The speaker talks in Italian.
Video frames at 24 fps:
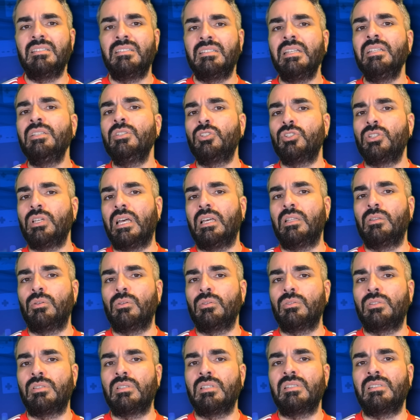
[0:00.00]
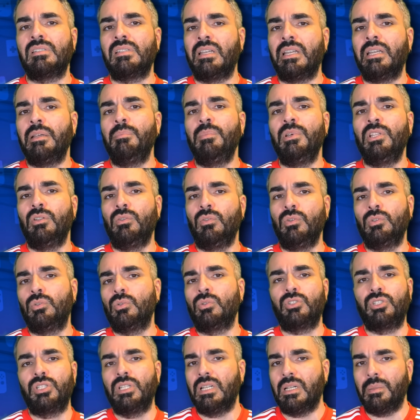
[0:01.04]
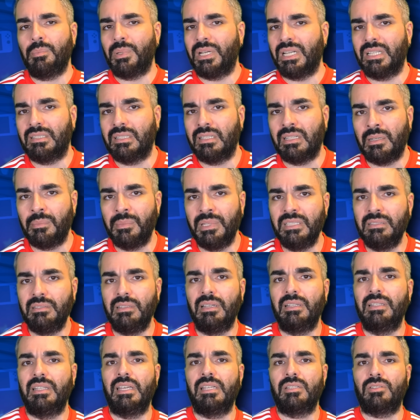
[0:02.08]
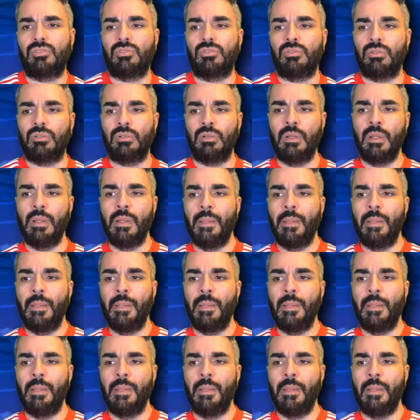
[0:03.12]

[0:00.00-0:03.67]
Creed Shadows sarebbe dovuto uscire praticamente adesso,